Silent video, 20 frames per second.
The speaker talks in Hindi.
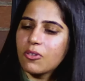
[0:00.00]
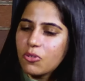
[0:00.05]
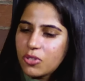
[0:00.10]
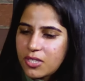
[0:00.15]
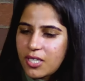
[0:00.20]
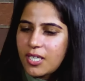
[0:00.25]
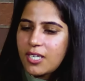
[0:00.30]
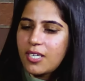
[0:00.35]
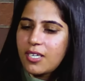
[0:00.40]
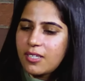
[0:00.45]
को
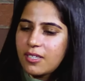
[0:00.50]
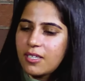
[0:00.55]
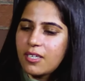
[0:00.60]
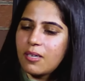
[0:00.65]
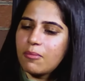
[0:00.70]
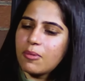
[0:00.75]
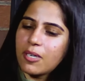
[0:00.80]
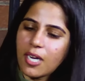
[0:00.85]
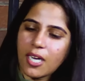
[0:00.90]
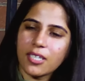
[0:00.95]
देने ही
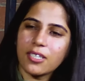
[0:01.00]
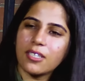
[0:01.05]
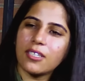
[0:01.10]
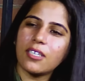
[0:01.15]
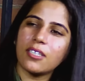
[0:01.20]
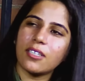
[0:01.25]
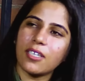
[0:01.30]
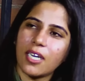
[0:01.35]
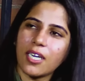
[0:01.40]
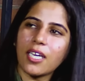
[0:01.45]
देने अदर
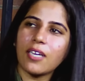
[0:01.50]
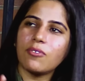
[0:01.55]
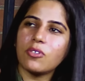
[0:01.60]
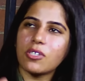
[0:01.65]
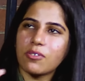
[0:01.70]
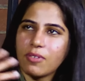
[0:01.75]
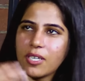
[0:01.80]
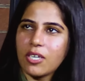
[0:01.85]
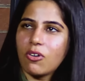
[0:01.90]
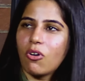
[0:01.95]
देन दैट आई
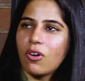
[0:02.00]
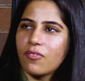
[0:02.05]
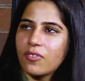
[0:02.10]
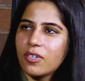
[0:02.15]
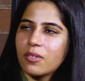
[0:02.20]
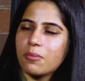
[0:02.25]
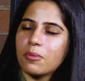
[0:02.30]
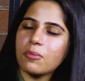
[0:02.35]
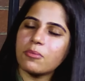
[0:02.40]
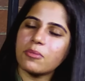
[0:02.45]
वाज वेरी
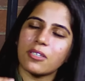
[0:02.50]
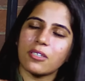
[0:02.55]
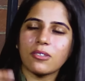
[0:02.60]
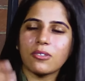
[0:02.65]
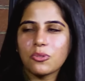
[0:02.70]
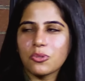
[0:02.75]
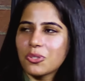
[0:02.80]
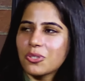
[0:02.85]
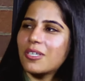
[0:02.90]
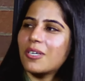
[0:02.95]
कॉन्फिडेंट अबाउट कि
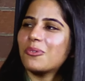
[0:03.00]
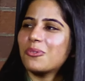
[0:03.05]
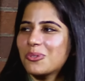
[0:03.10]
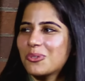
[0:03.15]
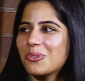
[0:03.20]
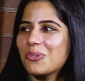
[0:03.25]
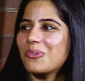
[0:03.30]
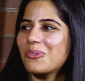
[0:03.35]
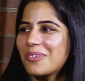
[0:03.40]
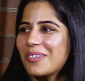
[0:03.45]
कुछ ना कुछ
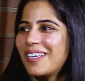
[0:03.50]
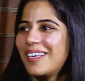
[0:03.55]
तो